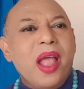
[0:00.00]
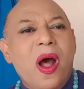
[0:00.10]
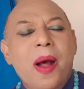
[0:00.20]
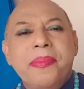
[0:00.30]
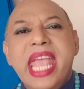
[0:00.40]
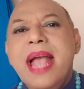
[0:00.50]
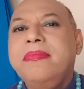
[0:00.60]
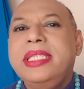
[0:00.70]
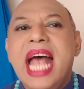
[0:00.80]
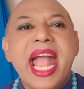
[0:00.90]
หอมแก้ม
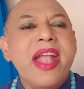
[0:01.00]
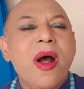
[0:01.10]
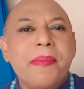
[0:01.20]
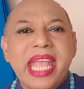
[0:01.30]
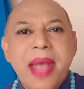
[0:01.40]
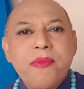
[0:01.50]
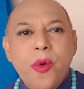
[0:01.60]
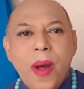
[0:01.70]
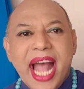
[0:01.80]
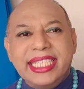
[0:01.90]
ซ้ายหอมแก้มข
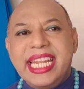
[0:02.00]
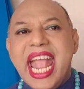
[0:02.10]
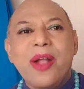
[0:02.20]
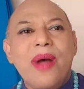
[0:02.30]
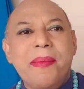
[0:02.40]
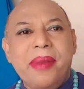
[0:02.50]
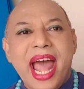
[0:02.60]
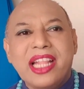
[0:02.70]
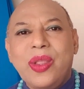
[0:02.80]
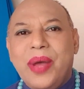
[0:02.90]
วาแสดงความรั
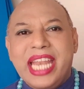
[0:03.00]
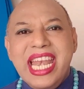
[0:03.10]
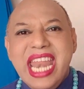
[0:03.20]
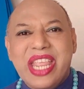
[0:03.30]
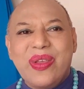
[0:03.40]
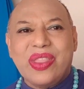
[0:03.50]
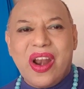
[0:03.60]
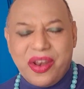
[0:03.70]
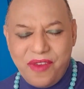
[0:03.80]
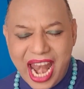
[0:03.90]
กตัวท่านเนี่ยอยู่ตล
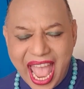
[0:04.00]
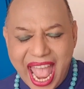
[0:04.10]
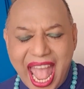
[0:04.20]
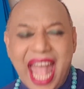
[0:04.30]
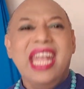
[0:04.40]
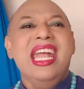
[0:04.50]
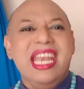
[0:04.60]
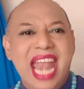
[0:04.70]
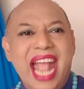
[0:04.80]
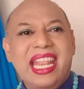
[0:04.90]
อดเวลา
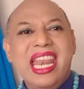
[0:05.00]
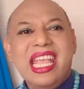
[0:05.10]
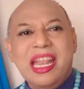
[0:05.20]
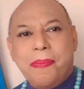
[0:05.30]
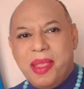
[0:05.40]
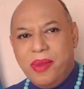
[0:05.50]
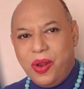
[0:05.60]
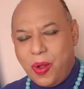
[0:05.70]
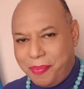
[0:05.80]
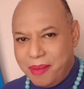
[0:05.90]
นะท่านที่เกิดปีมะโร
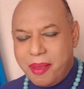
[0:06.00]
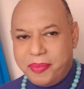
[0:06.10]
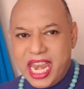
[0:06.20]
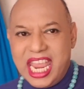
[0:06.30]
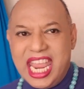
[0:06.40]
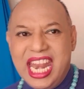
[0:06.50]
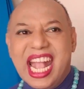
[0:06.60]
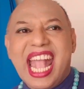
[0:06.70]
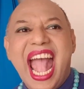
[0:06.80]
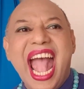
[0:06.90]
งเป็นแบบนี้
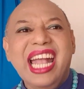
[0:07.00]
นะคะ